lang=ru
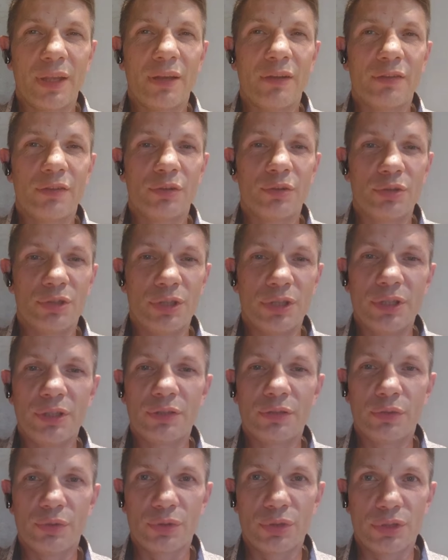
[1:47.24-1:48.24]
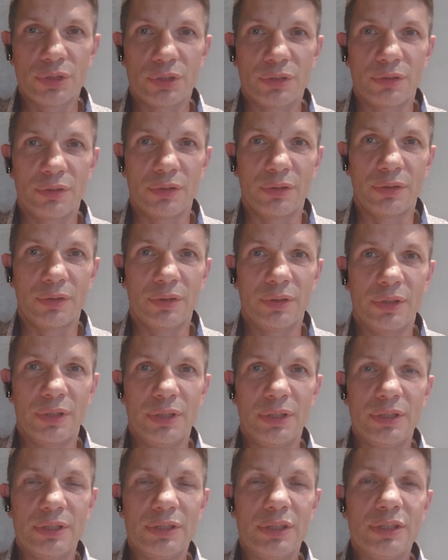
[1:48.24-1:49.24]
Включение творческого.
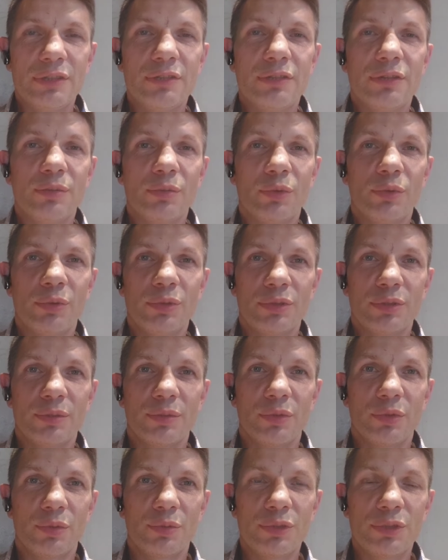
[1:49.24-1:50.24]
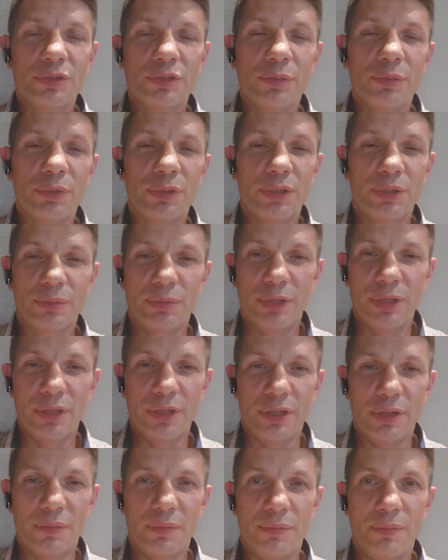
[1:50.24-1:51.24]
Естественным образом общество
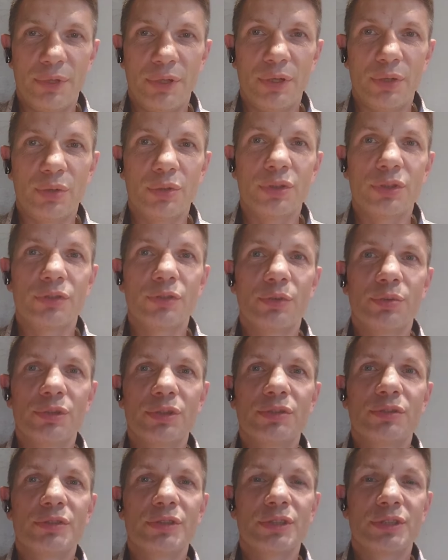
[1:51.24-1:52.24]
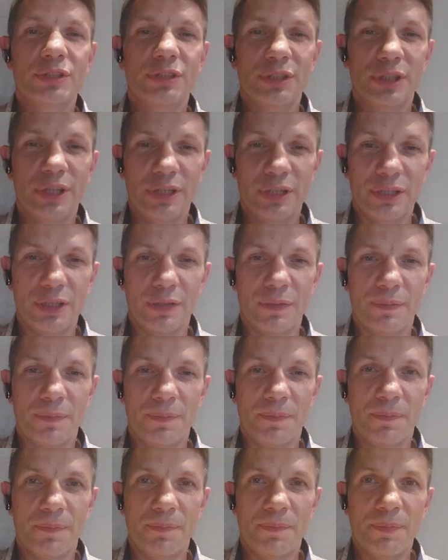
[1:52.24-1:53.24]
потребления переходит в общество созидания.
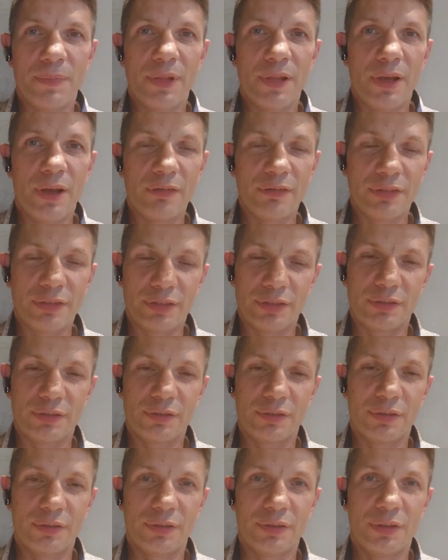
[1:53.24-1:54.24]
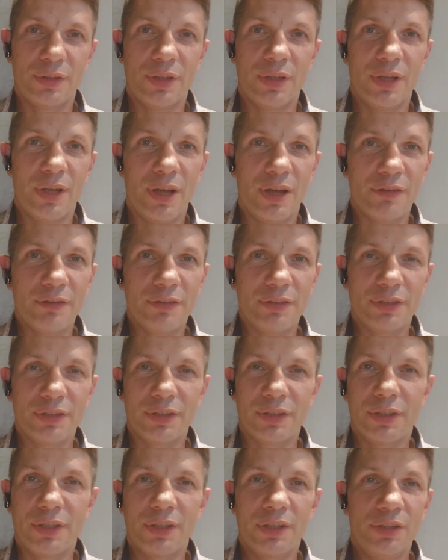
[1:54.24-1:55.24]
Авторство. Автор –
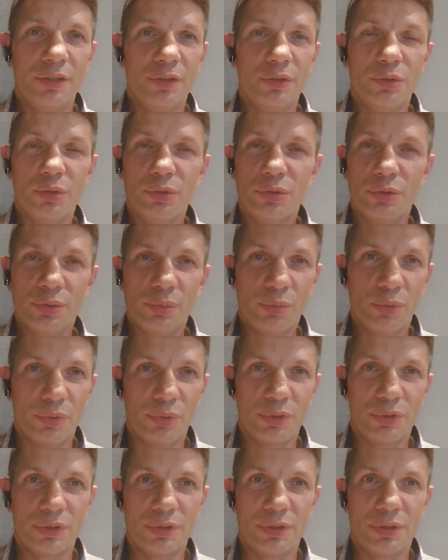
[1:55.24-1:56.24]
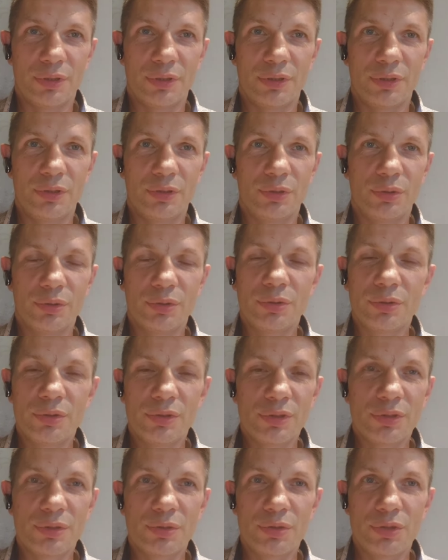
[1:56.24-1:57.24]
не тот, кто борется, не тот, кто
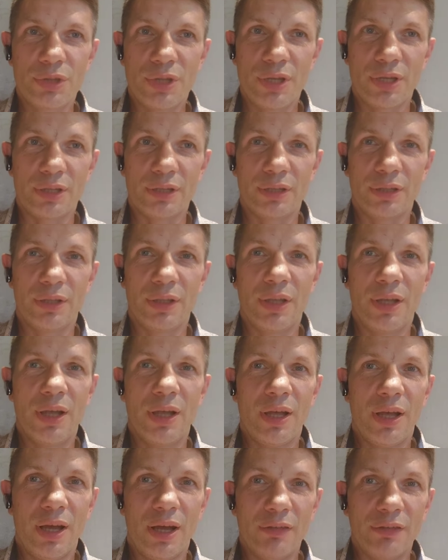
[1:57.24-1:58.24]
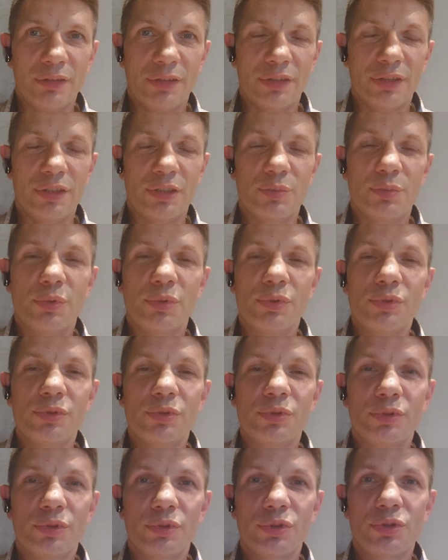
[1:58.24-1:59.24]
исключает. Автор
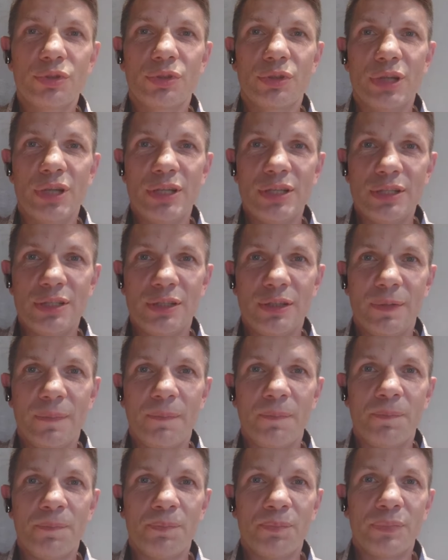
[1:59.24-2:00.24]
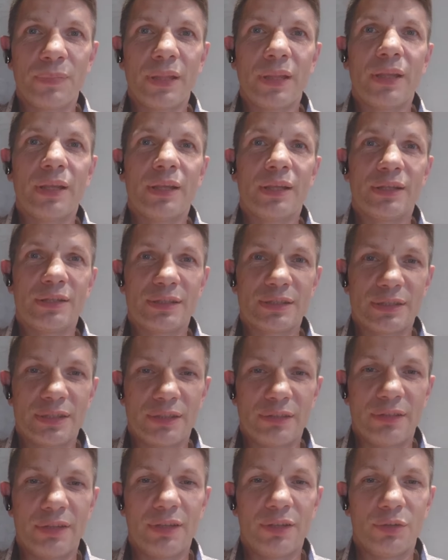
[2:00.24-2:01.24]
использует то, что есть,
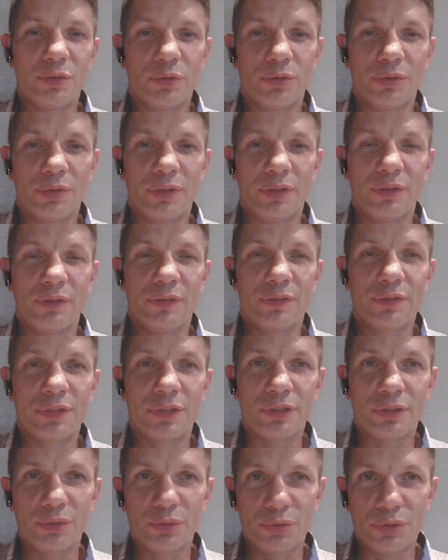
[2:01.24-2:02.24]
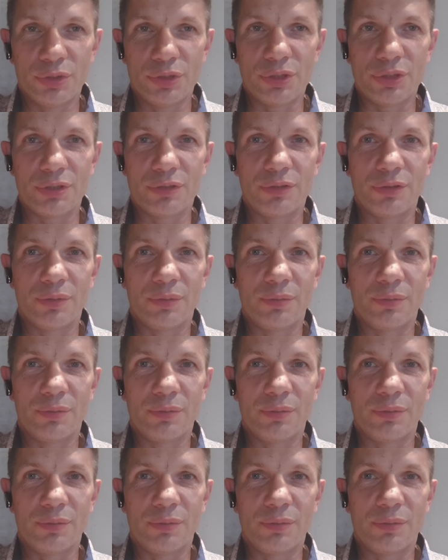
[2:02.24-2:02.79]
создавая новое, в сотрудничестве,